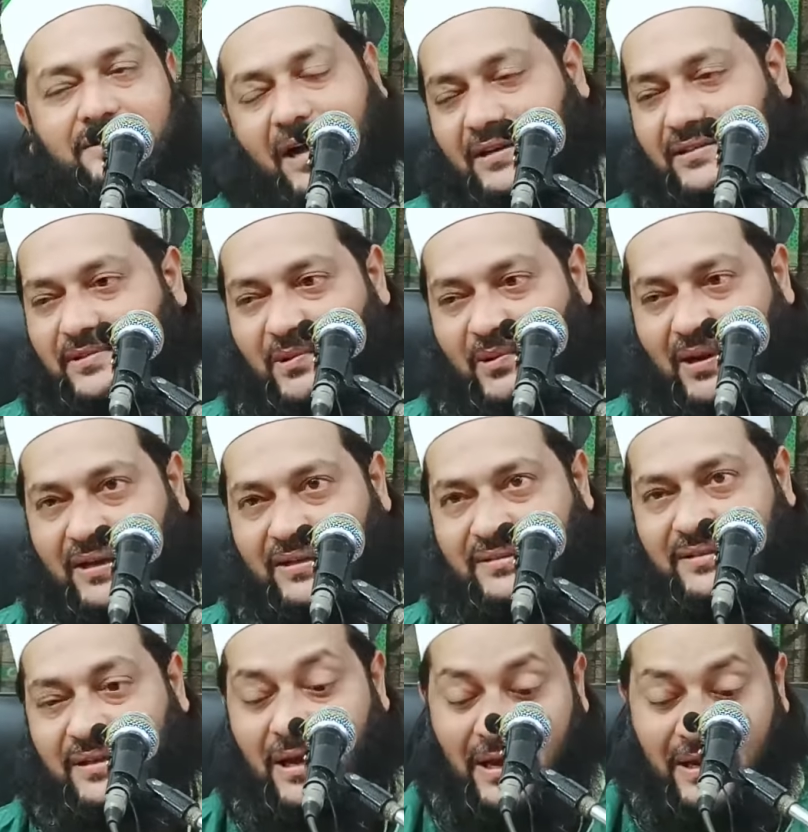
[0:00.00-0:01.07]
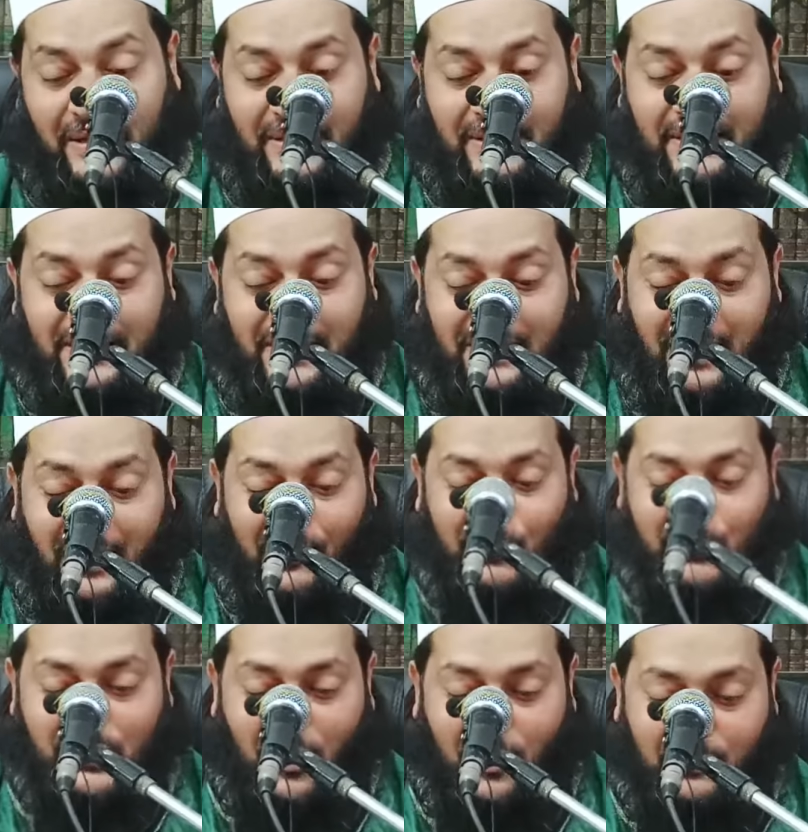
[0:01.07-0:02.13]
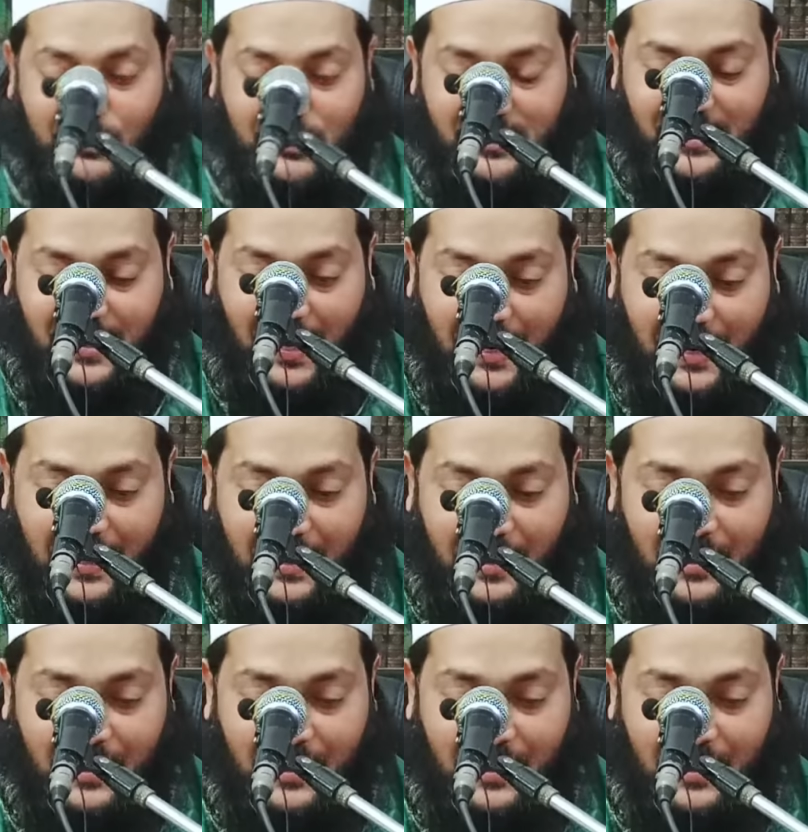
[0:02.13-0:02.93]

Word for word: জায়জ করা আছে দিনে রোজা অবস্থায়